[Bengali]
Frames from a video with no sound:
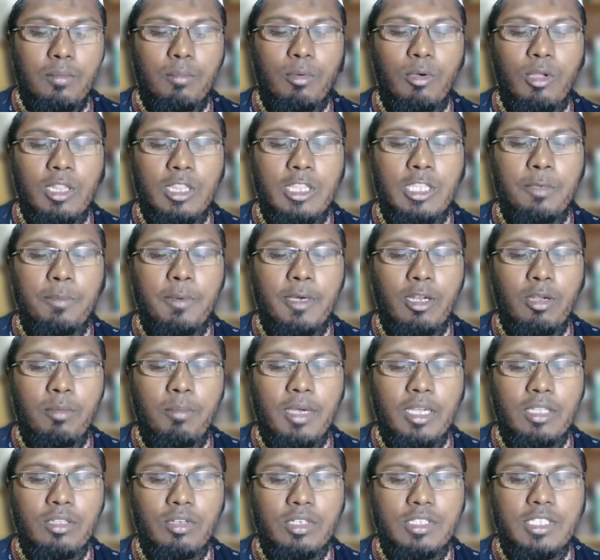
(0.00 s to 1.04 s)
বলতে পারো
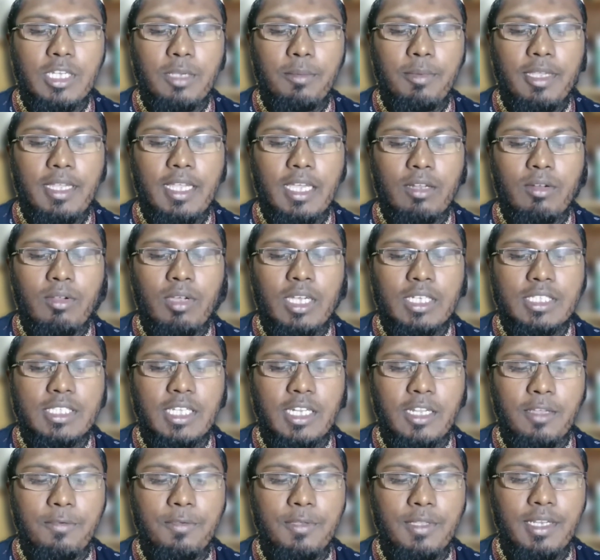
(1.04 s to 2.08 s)
মাদকসেবী কেন আসে
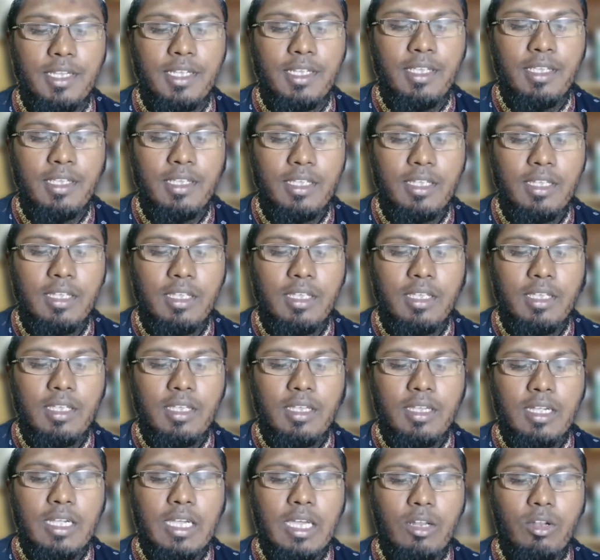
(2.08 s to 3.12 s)
না ফিরে
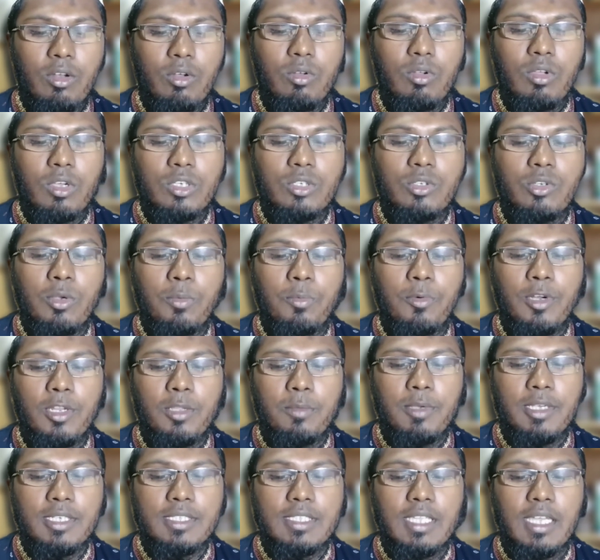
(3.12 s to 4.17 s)
কারণ নষ্ট
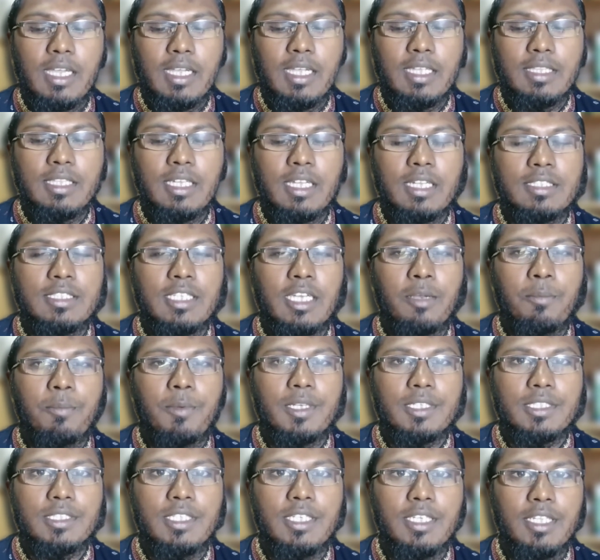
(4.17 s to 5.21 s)
পরিবেশ থাকে তার
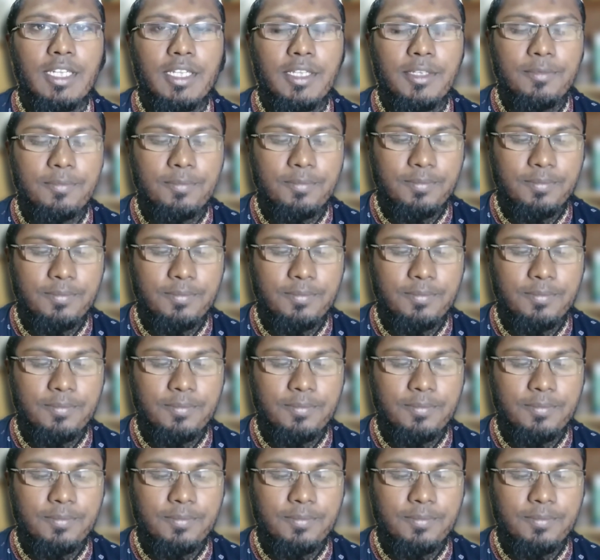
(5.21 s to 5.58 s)
চারপাশ ঘিরে